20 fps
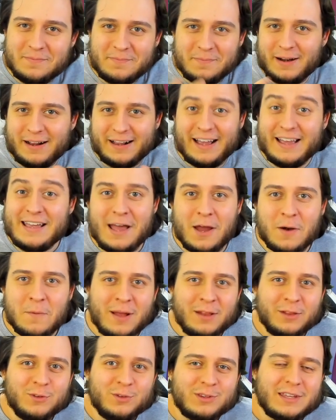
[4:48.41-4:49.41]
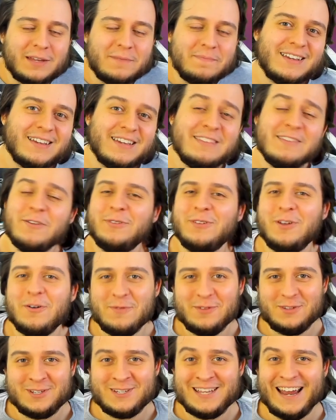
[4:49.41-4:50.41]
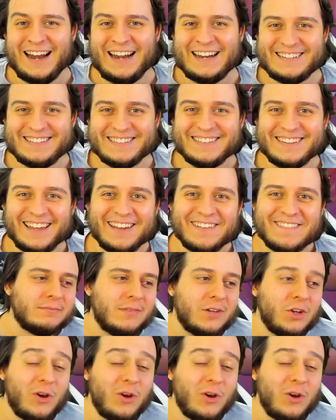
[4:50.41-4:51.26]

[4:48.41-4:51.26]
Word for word: para ganhar uma luta, que não deu muito certo, né?